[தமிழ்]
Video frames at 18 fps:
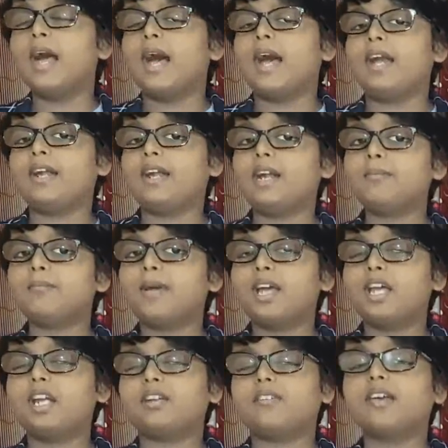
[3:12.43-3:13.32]
அதனால்
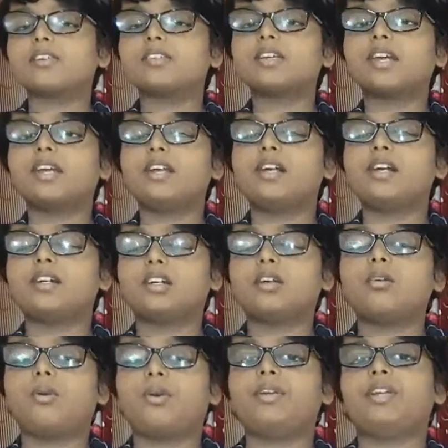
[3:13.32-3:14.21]
பதினெட்டு வயசு கீழே
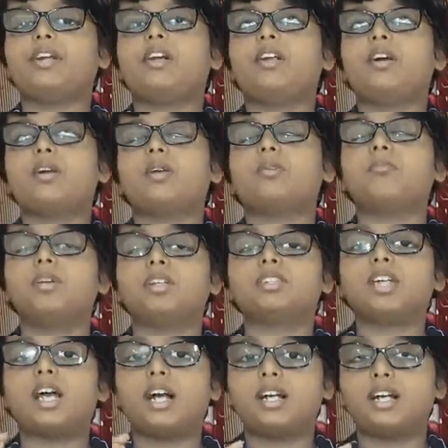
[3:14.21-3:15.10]
இருக்கிற குழந்தைங்களாம் ரொம்ப
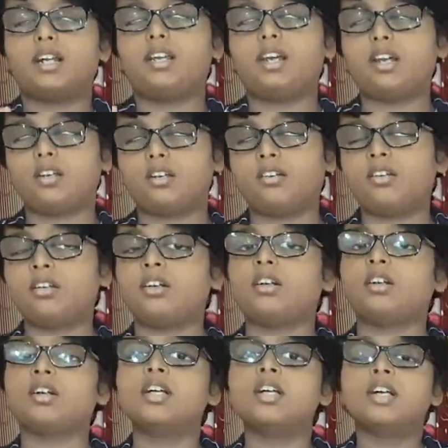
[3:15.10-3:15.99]
ஜாக்கிரதையாக
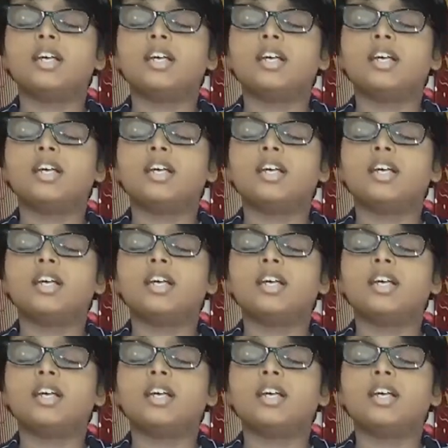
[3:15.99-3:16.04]
இருக்கணும்